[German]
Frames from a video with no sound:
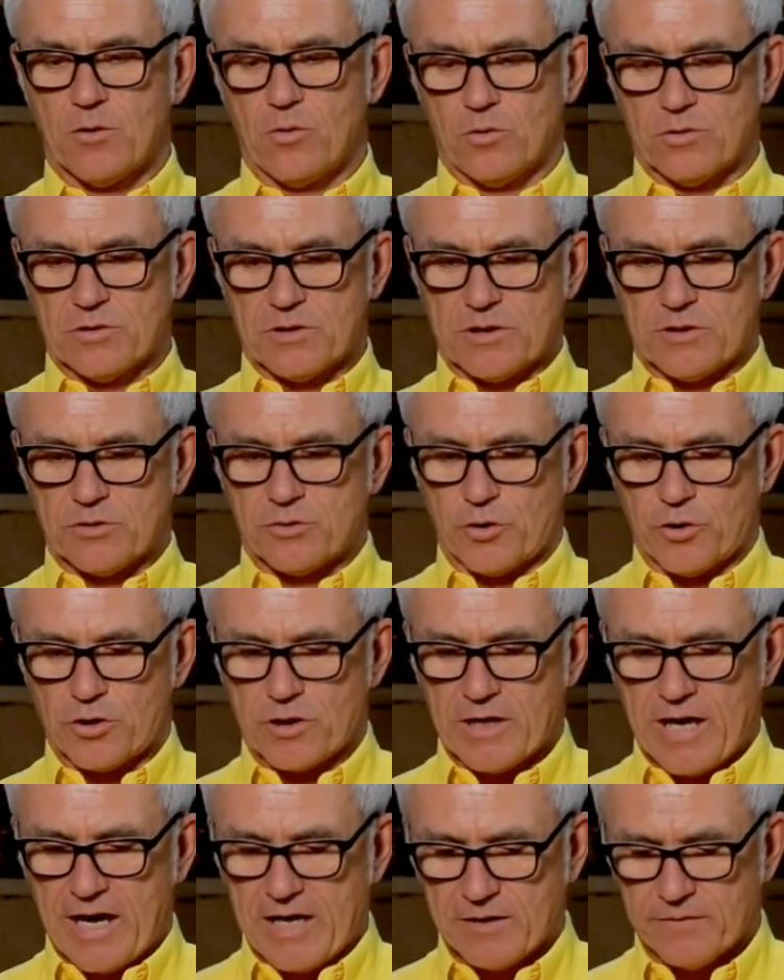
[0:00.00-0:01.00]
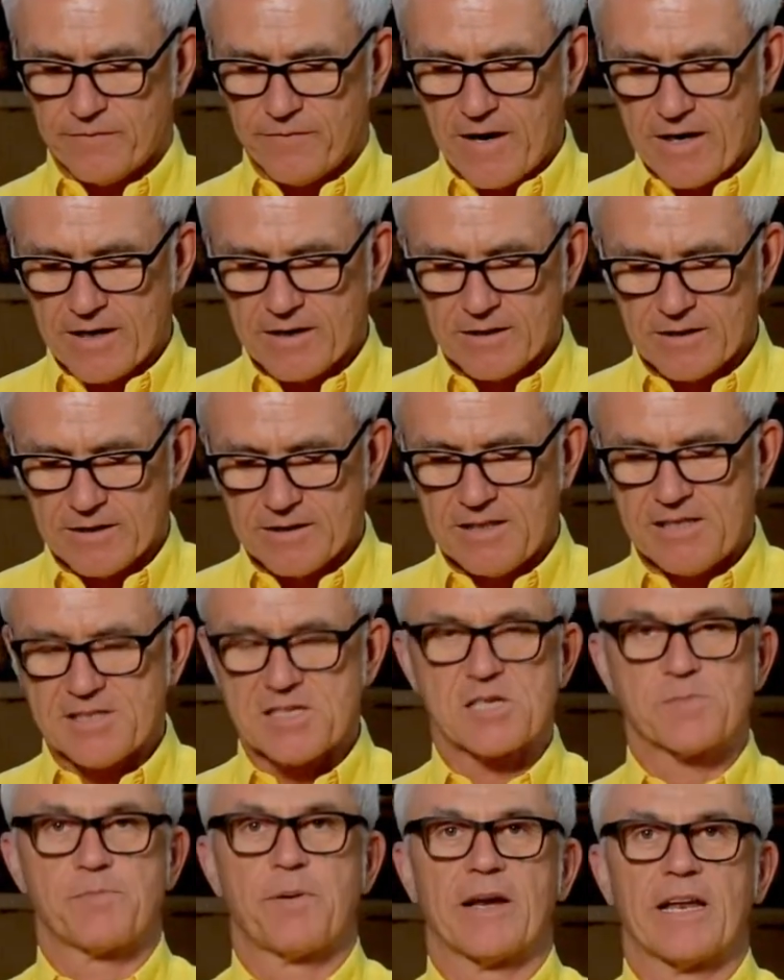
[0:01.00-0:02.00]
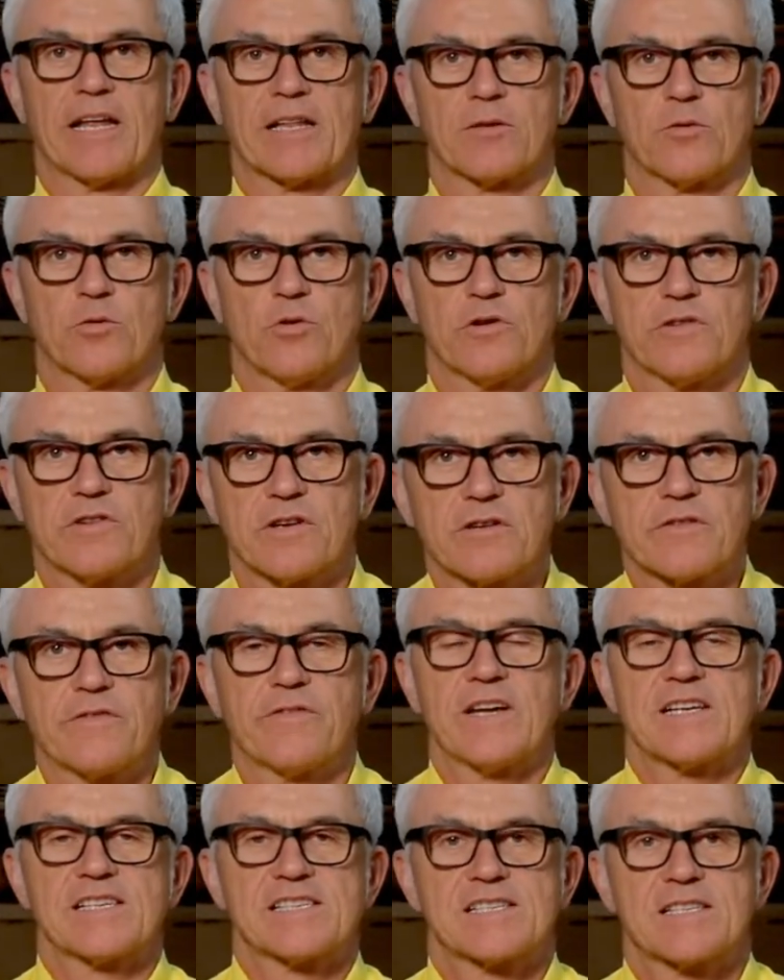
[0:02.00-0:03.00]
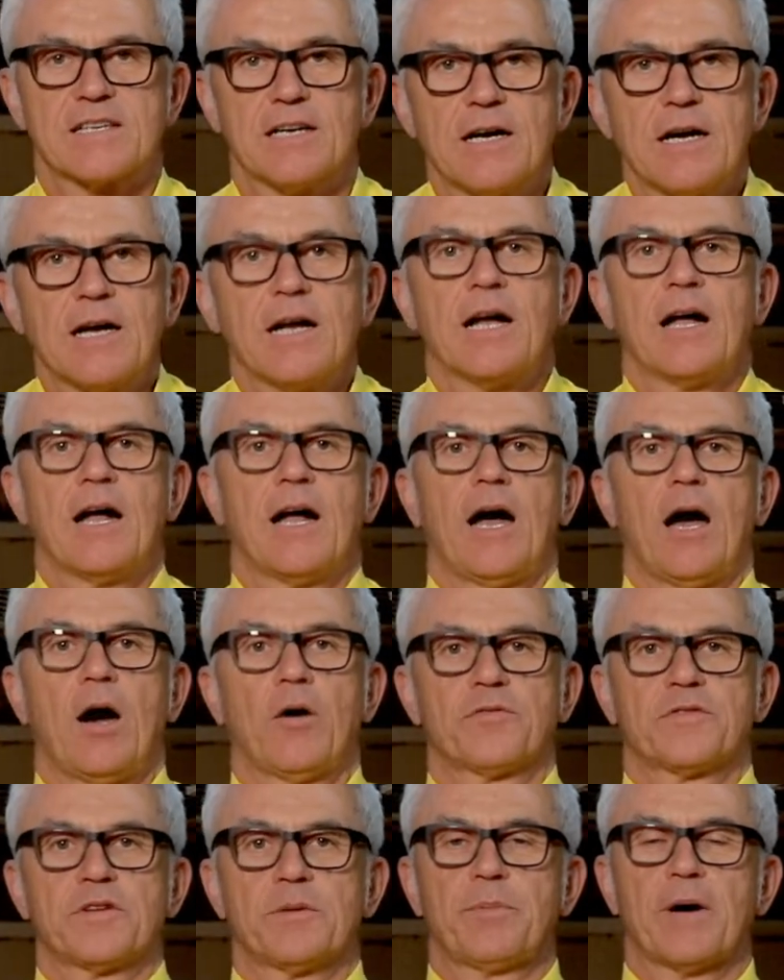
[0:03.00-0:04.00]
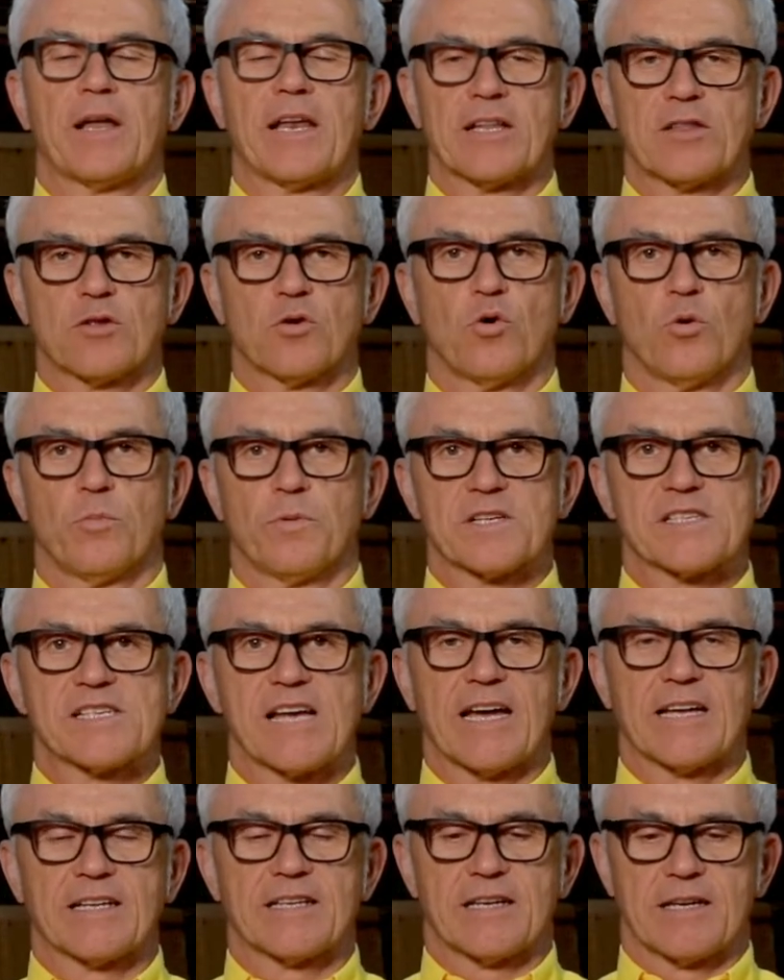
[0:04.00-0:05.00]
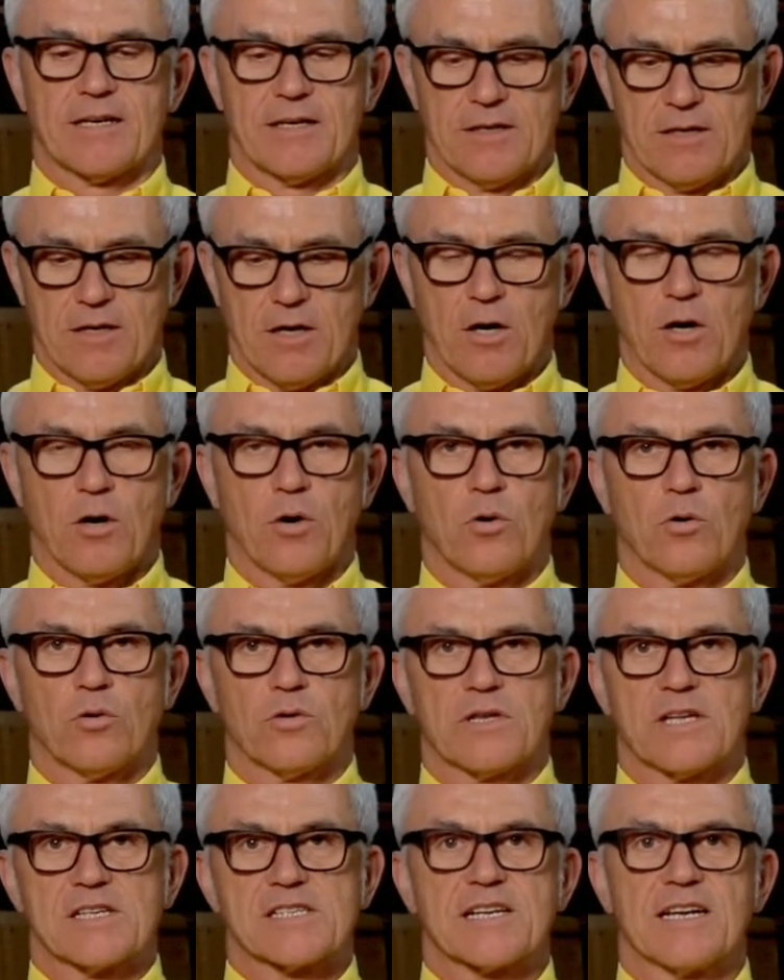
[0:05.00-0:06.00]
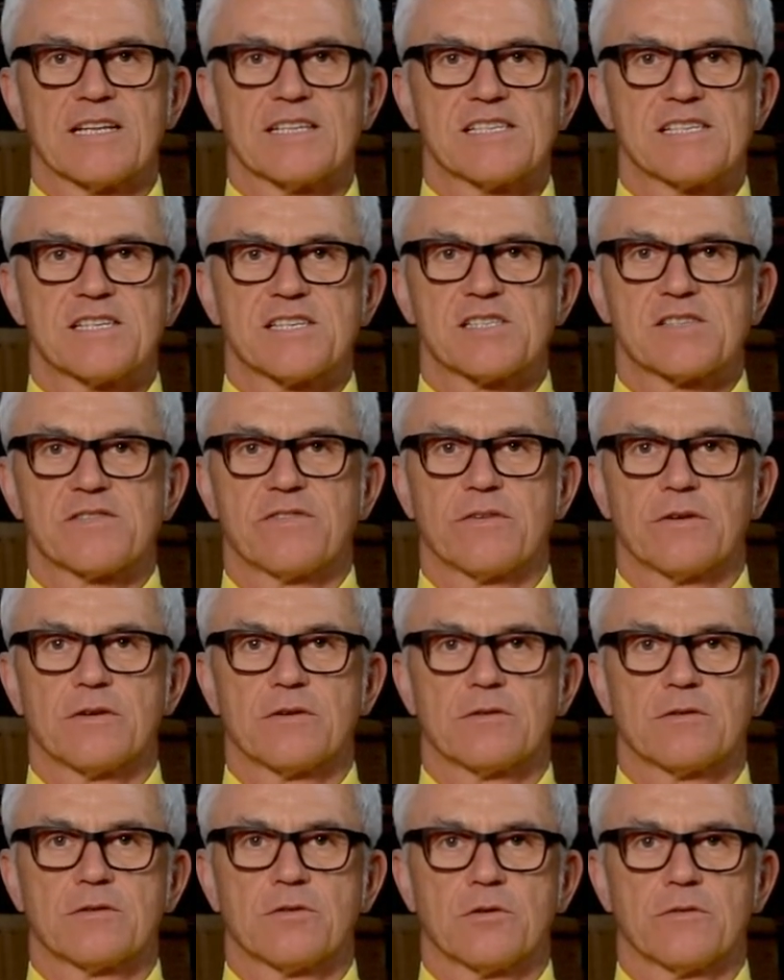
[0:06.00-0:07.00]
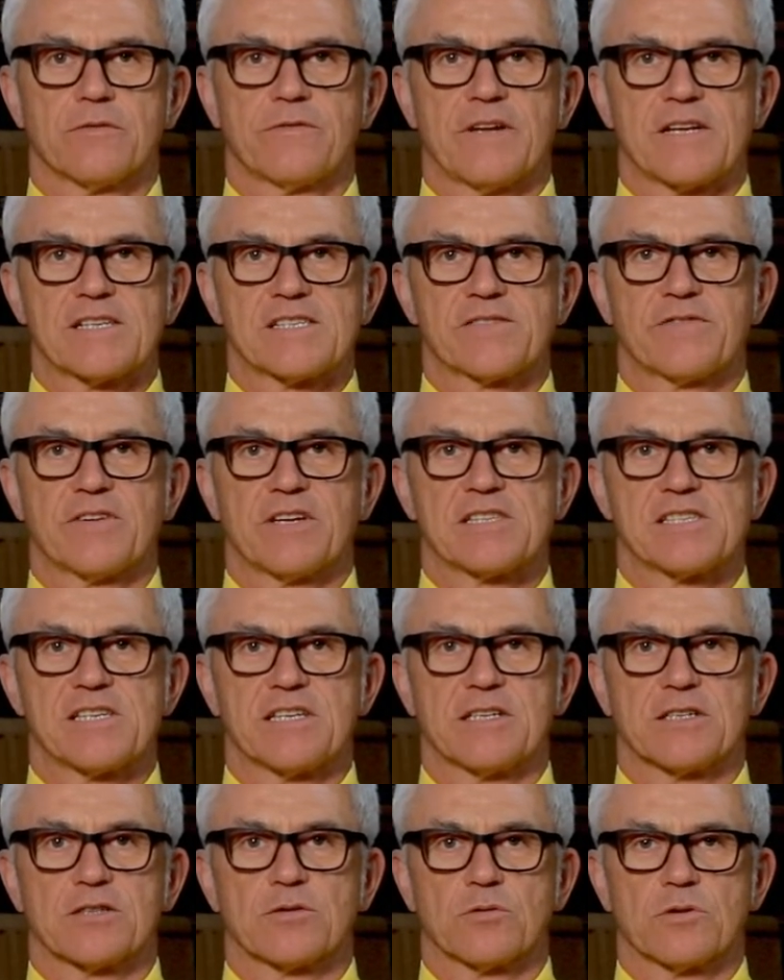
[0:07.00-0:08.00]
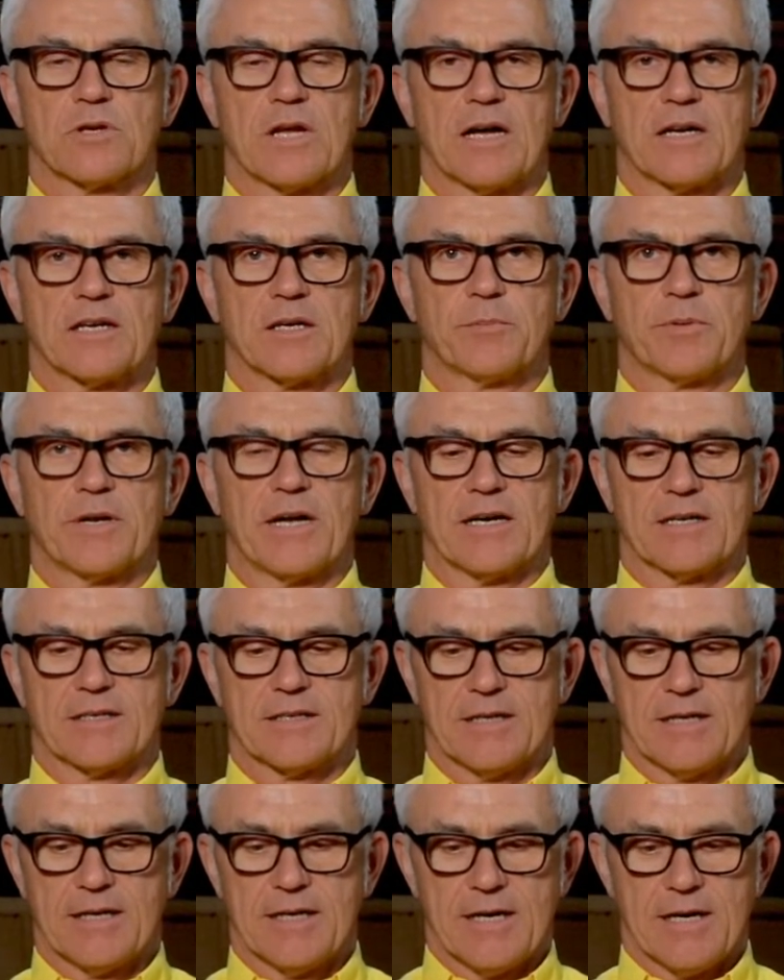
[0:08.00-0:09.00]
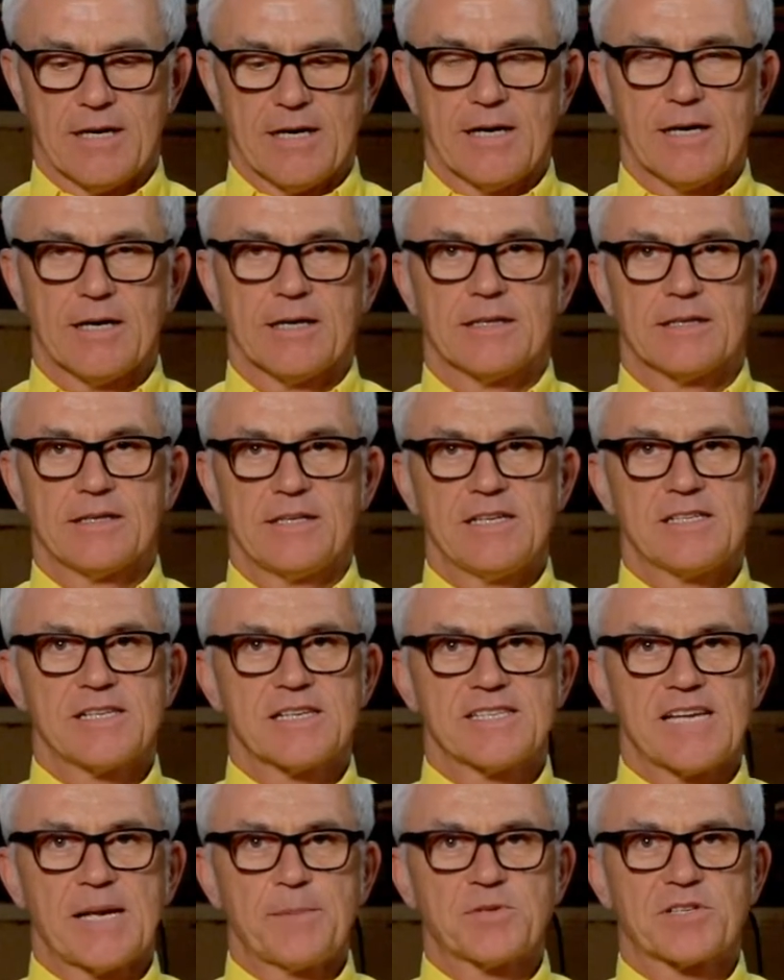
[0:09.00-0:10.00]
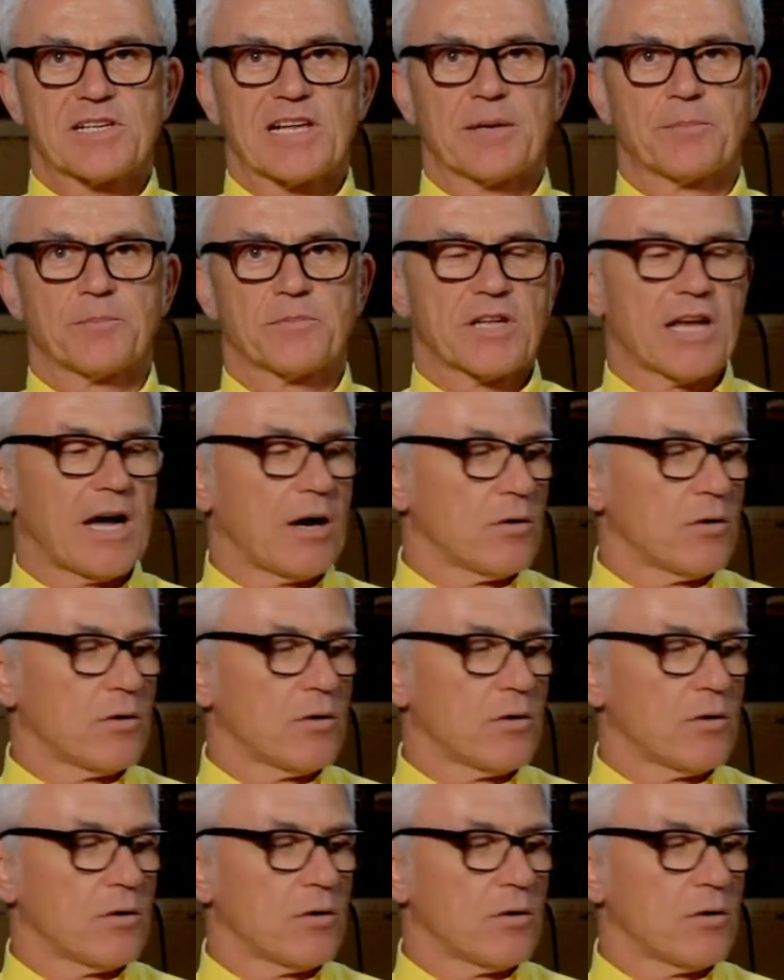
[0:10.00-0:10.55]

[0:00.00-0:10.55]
und drücken einfach dieses Palettenhütchen fest auf die Palettenoberseite und das Ganze ist fest fixiert und angebracht. Diese selbstklebende